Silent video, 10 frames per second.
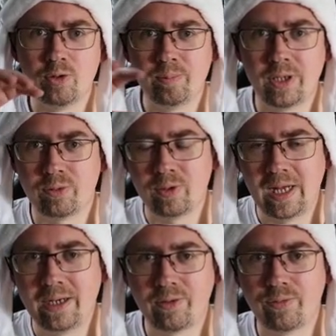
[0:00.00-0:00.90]
um da so ein
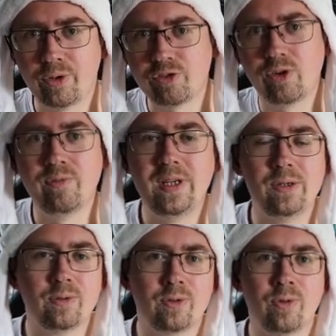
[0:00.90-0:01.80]
kleines
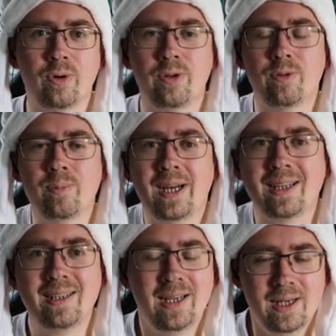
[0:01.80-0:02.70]
Vorschauvideo zu euch zu machen,